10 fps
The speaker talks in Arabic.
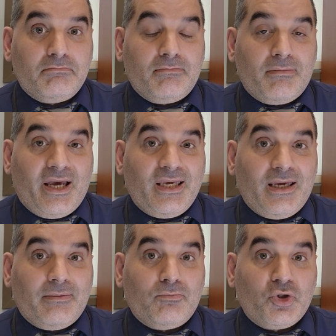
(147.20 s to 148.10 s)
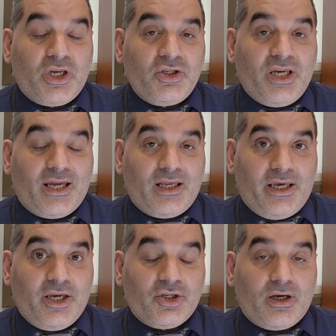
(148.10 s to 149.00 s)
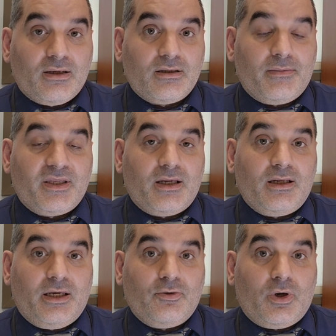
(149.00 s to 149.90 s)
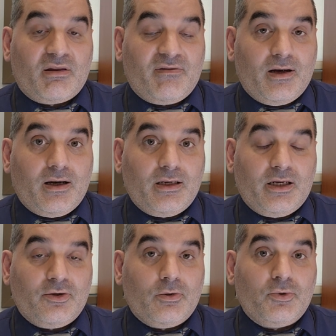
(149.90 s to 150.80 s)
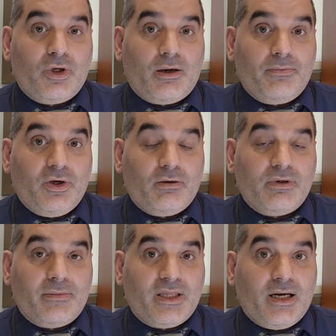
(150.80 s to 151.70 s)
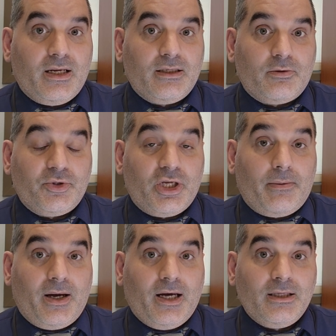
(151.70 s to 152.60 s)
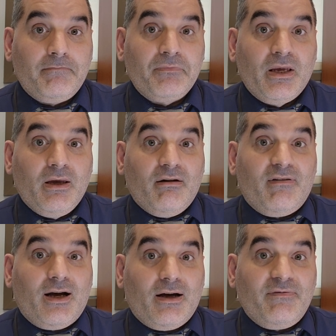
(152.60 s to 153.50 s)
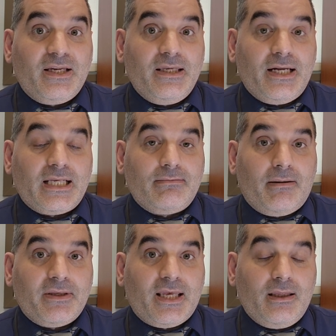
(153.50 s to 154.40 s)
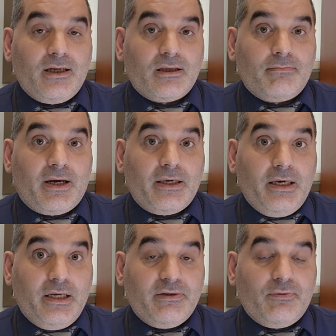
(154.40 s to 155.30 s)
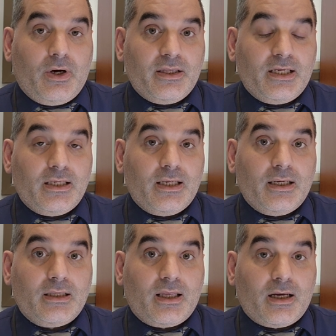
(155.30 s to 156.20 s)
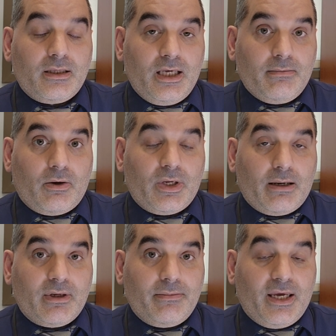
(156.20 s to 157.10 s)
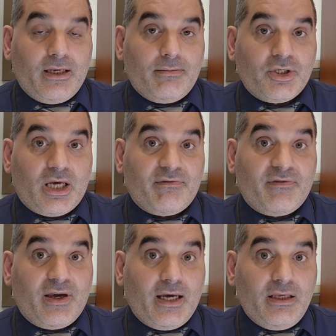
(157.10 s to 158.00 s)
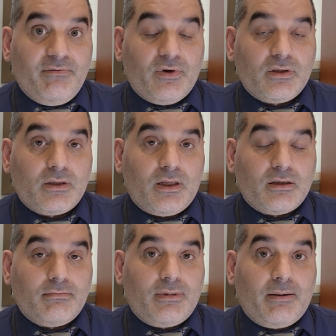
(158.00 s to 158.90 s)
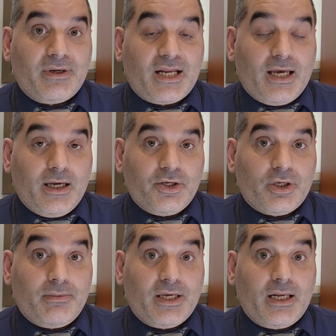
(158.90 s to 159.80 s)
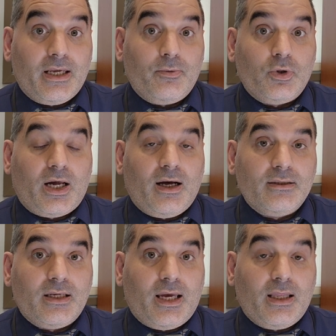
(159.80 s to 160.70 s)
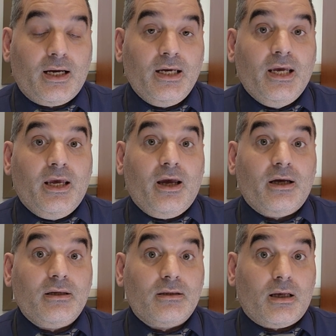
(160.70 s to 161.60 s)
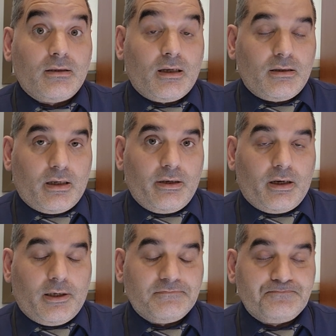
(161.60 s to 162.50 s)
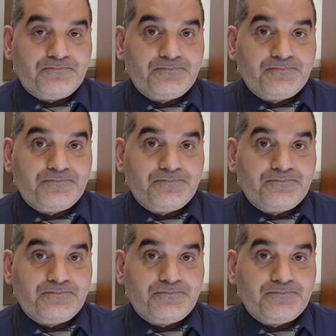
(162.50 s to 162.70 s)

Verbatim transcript: ما هي مشجعه للعيش خاصه مثلا اللي عنده اطفال اللي عنده بده يربيهم بالمدارس او بالجامعات ففي كثير اسباب بتخلي الاطباء يعزفوا عن التقديم او العمل بهي المشافي فهذه فرصه الاطباء من خارج امريكا ليكون حاصل على اختصاصات دقيقه